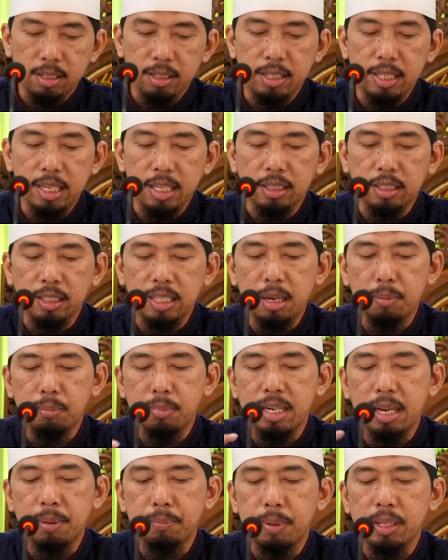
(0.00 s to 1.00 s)
dia tidak
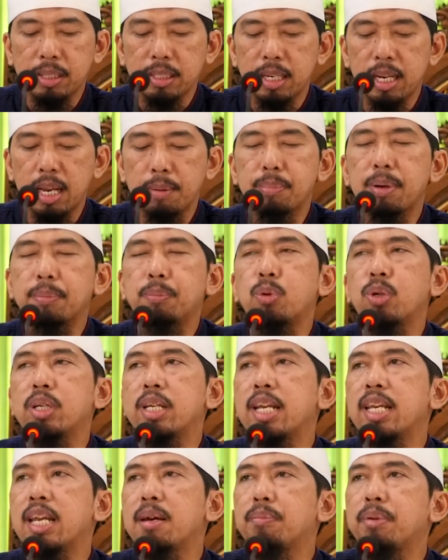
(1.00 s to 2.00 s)
mendapatkan
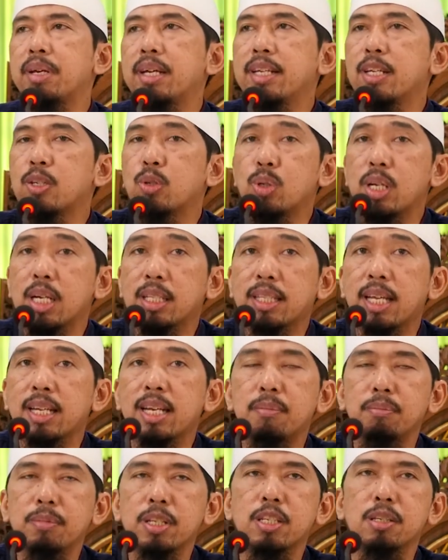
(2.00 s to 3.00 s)
apapun dari apa yang dia sudah
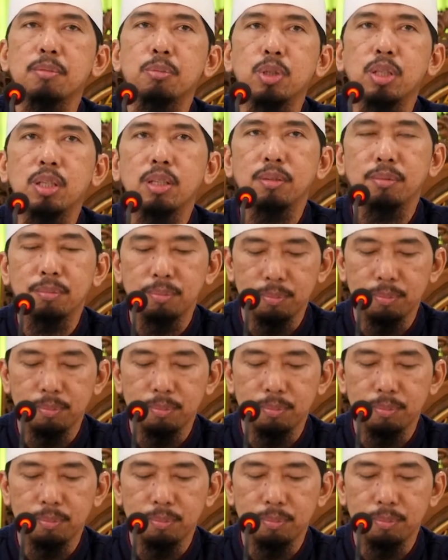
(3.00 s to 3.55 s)
tanam tersebut.